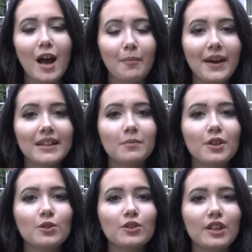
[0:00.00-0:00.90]
Об
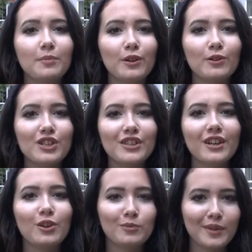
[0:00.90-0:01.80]
этом и других
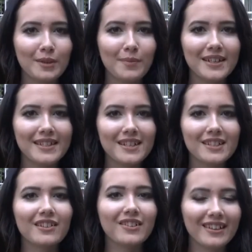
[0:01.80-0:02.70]
приключениях Людмилы
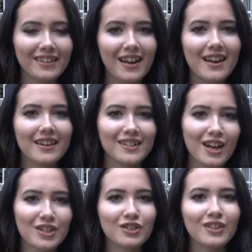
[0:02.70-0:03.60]
Белозерских в Китае
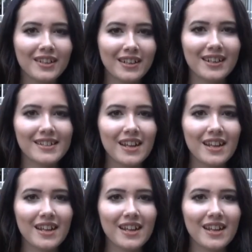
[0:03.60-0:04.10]
расскажет Игорь